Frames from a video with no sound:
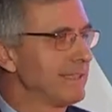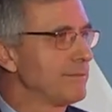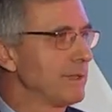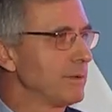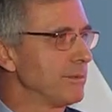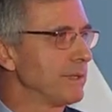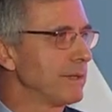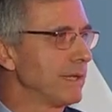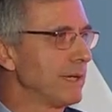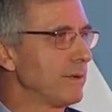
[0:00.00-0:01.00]
mi ero, mi
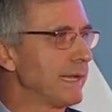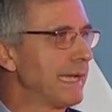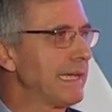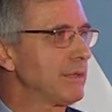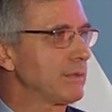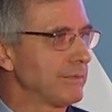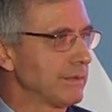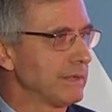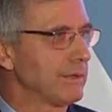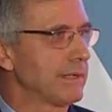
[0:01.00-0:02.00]
ero laureato,
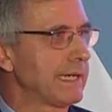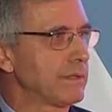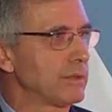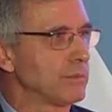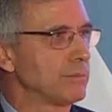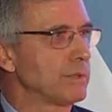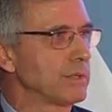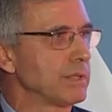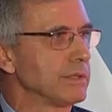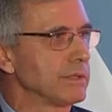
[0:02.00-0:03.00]
avevo lavorato un
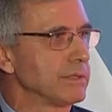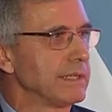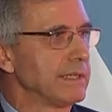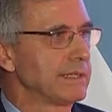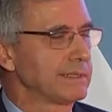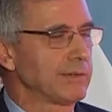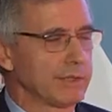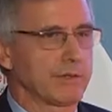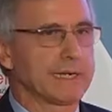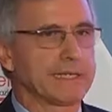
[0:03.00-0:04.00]
pochino, stavo
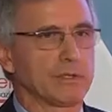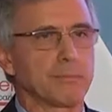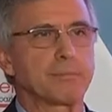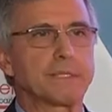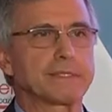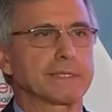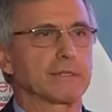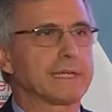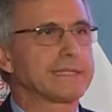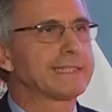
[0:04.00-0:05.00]
lavorando a Pisa
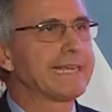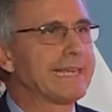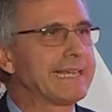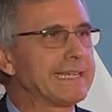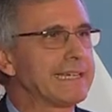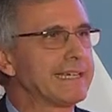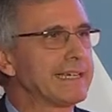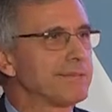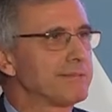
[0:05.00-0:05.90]
con la Selenia e mi